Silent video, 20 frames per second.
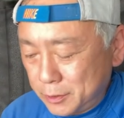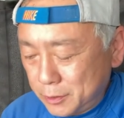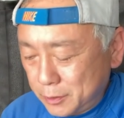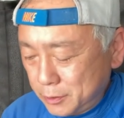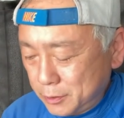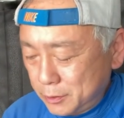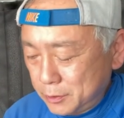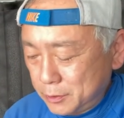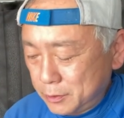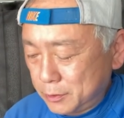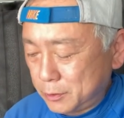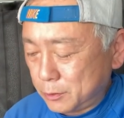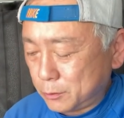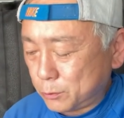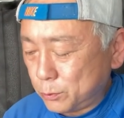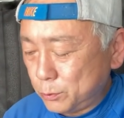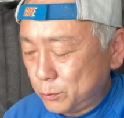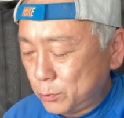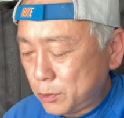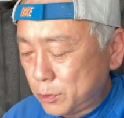えー、で、
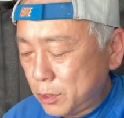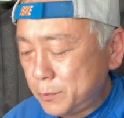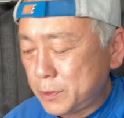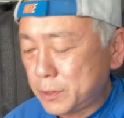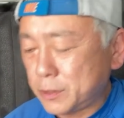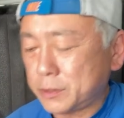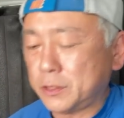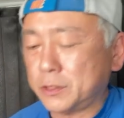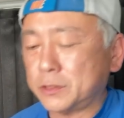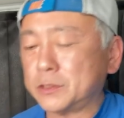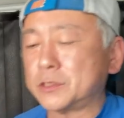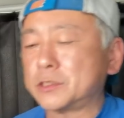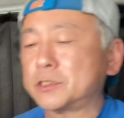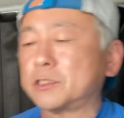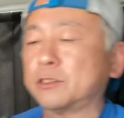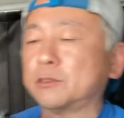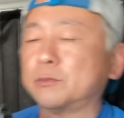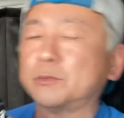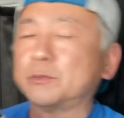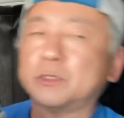このカメラなんです
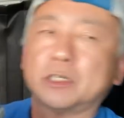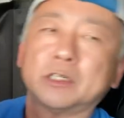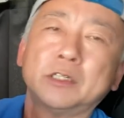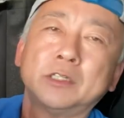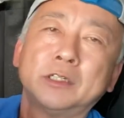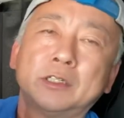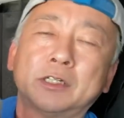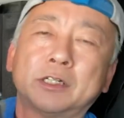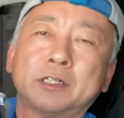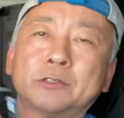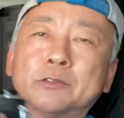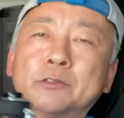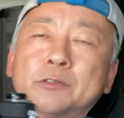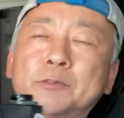けどもね、あの、